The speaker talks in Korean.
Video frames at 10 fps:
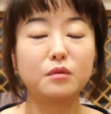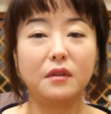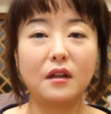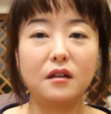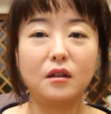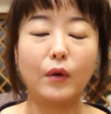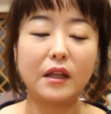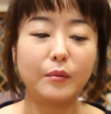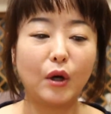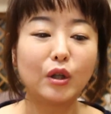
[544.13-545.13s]
옷입니다. 이게
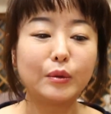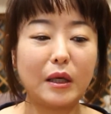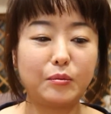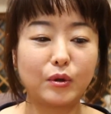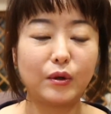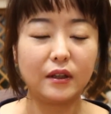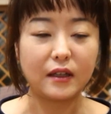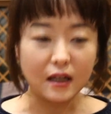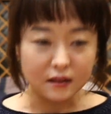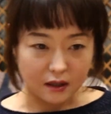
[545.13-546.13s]
왜냐면 여름에 입을
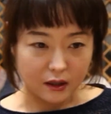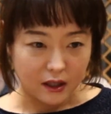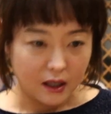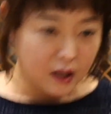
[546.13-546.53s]
거니까. 이제